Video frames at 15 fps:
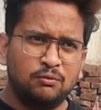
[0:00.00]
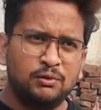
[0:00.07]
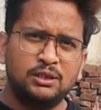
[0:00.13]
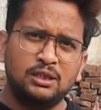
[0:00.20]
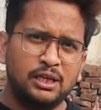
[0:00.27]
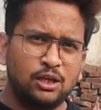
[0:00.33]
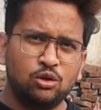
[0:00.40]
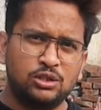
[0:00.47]

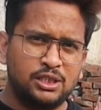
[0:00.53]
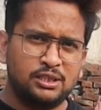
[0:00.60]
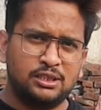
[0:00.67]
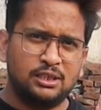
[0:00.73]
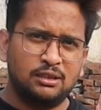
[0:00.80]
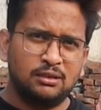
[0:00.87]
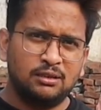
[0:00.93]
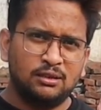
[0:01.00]
विथ
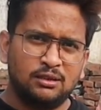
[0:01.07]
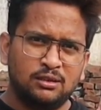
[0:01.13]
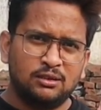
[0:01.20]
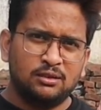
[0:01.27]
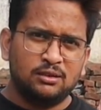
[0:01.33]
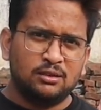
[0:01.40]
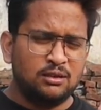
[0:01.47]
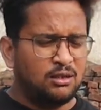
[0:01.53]
निगोशिएशन कुछ
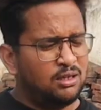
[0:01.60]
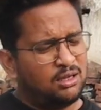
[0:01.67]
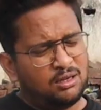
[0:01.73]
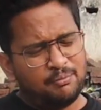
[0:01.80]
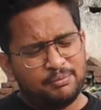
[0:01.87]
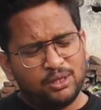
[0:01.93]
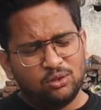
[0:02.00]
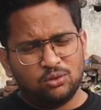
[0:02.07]

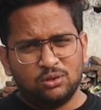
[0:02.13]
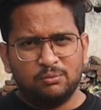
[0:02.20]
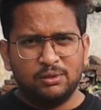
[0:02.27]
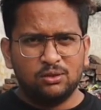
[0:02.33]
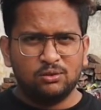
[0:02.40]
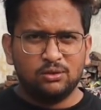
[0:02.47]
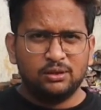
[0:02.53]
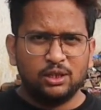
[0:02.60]
निगोशिएशन हो
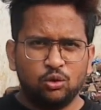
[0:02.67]
जाने